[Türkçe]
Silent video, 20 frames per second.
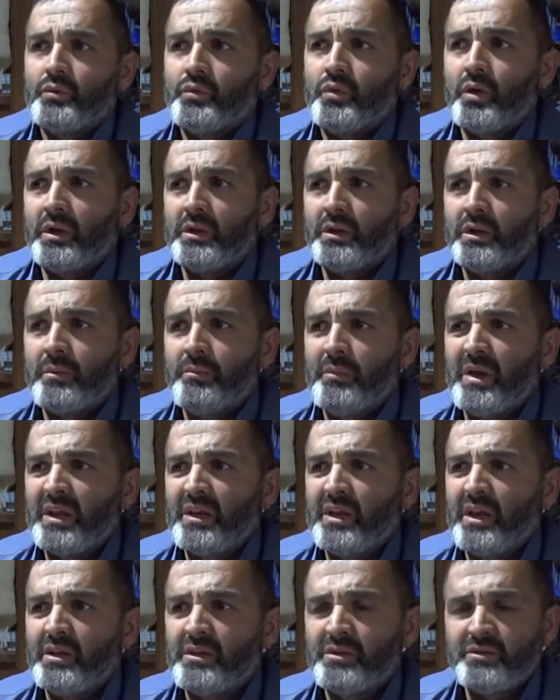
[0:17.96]
Şu anda
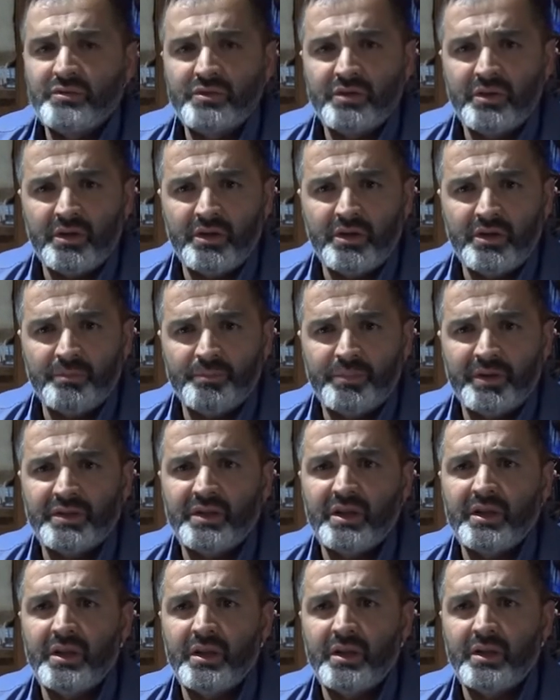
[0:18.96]
merkez e,
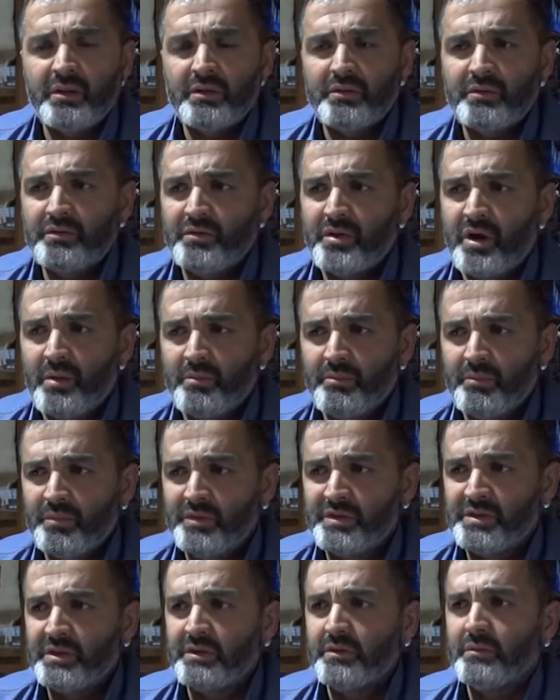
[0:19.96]
pazar yeri
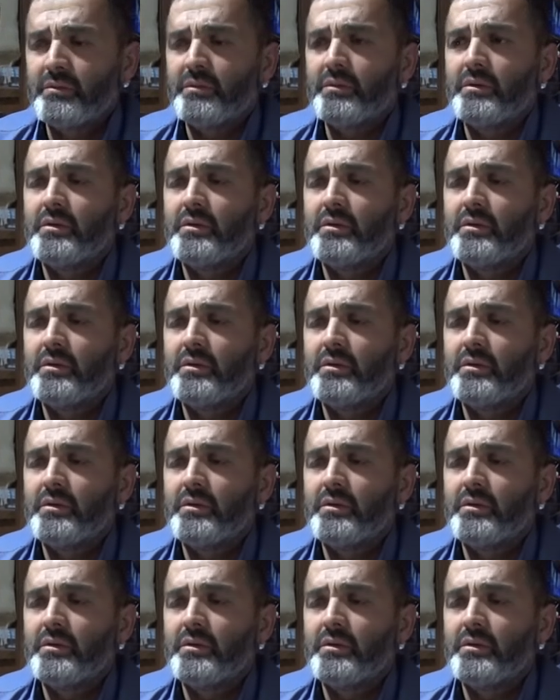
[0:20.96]
camimizin